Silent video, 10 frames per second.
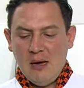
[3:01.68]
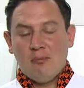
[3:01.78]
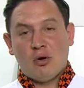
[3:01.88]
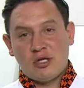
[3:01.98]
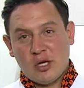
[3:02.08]

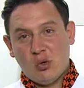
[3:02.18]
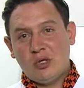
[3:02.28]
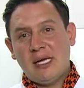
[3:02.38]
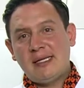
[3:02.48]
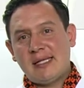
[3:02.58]
Por
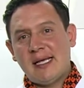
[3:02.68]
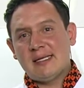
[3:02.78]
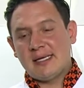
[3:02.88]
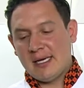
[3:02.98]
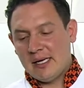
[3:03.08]
segunda
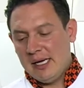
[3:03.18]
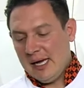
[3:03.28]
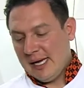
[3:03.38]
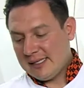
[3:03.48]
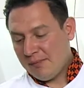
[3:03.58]
instancia,
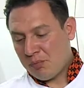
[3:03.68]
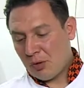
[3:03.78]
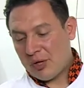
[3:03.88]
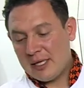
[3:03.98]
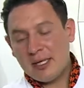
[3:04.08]
es
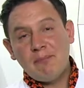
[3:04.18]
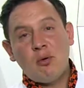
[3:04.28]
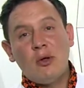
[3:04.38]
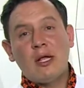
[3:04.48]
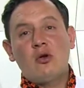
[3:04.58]
importante
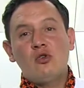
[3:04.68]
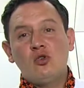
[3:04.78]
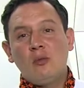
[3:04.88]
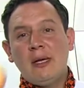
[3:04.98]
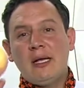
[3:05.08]
poder
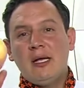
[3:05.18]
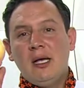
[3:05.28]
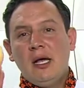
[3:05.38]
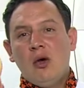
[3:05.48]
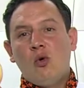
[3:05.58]
consumir
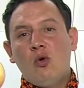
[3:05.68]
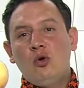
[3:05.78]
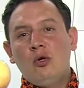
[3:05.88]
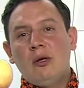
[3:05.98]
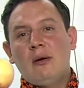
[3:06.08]

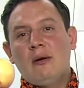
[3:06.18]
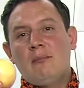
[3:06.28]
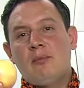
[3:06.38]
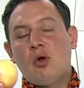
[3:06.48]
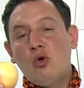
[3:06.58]
un
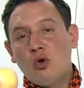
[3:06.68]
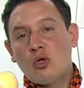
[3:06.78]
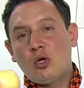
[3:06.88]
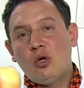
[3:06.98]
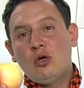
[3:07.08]

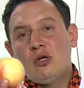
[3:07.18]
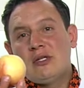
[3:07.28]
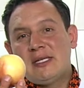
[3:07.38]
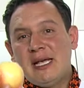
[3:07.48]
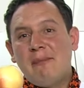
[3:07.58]
producto
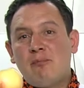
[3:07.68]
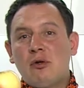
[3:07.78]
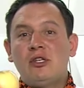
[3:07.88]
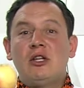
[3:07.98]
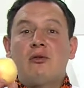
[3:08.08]

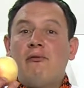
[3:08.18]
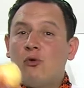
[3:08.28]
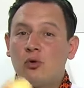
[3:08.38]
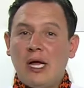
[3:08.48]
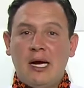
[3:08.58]
100%
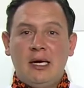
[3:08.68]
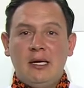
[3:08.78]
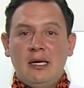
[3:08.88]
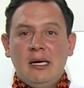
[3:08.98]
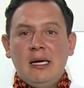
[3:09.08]
frutal.
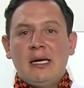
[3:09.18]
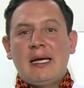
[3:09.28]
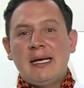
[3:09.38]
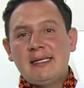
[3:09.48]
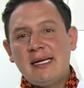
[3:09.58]

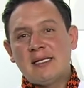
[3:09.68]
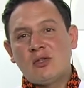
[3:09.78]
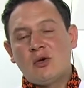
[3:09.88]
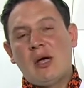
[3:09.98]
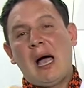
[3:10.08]
¿Qué es
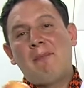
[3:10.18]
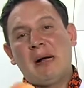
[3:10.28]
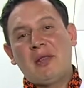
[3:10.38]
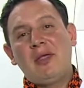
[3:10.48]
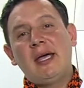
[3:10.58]
esto?
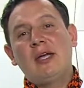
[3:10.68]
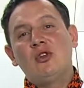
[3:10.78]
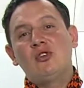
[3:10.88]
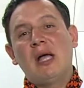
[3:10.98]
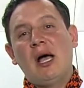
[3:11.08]
Aparte de que
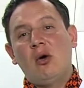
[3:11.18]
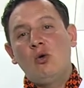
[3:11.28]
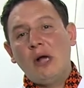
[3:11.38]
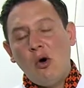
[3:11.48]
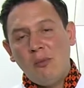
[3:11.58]
nos da
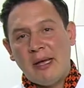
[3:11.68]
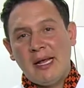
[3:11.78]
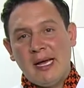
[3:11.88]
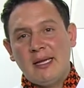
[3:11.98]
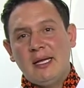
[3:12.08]
una
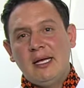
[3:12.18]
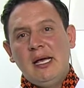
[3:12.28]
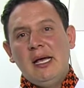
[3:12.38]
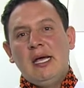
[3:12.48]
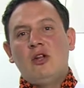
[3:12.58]
humedad
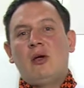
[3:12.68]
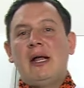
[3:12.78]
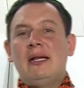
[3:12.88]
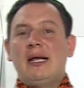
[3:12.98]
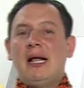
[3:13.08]
y nos
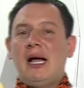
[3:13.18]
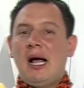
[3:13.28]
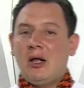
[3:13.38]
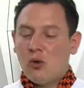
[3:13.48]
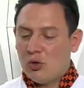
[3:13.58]
genera
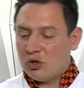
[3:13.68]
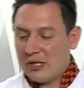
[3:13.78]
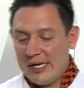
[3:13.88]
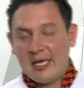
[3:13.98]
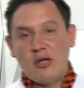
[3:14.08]
algunos
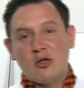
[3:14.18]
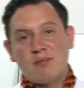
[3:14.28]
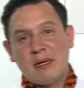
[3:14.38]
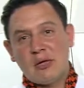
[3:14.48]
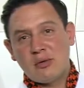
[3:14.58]
líquidos
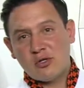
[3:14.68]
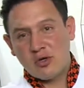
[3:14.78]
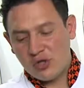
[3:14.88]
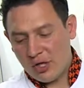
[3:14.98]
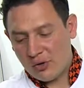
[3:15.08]
para
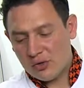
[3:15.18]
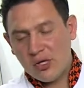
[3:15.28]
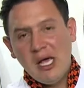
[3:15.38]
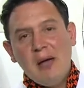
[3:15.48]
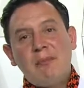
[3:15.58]
nuestros hijos,
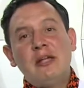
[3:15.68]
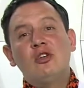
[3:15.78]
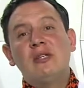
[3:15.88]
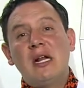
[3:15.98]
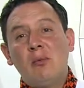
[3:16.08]
pues
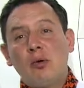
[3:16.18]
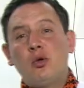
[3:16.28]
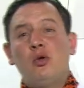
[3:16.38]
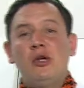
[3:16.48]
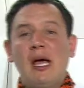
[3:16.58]
nos da la
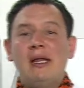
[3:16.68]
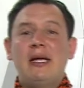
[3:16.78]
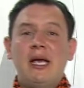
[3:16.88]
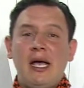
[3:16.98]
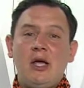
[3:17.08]
oportunidad de
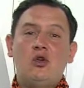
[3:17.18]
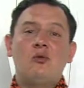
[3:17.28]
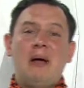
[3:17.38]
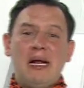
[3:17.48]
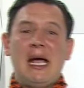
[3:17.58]
que ellos
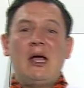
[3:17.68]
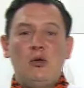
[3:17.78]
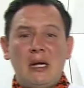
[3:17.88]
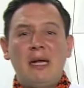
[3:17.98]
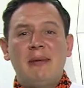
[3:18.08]
manejen
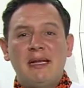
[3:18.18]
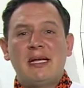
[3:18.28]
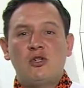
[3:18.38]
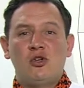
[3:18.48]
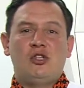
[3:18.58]
una
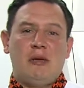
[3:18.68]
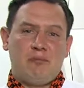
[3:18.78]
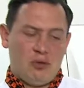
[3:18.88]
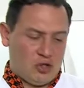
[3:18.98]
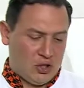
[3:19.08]
alimentación
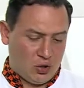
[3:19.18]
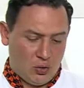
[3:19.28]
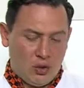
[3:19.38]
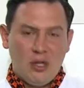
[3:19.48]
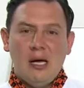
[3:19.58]
100%
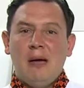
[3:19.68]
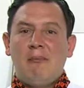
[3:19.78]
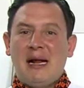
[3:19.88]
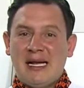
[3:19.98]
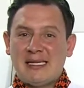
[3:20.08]

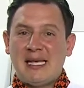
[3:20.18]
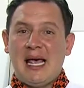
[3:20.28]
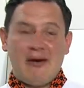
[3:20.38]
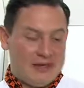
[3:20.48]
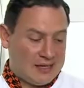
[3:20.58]

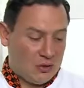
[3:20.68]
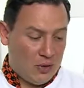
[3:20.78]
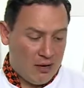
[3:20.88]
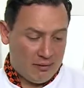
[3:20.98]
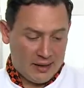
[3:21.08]
balanceada y
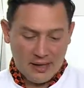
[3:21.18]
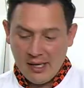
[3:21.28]
saludable.